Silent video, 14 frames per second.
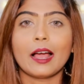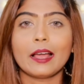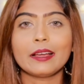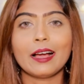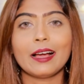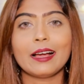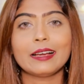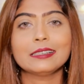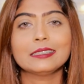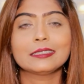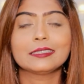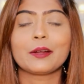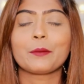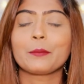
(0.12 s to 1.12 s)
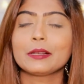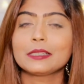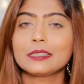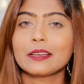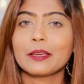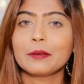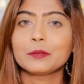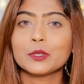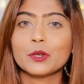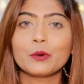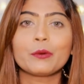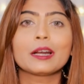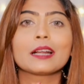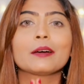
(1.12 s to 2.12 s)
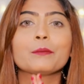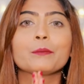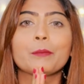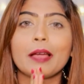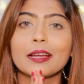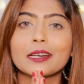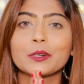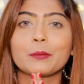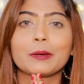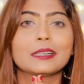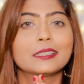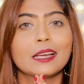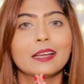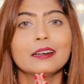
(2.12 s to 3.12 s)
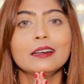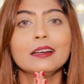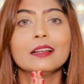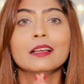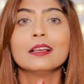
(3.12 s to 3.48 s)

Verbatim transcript: हाय गाइस नमस्ते केम चो एंड वेलकम बैक टू माय चैनल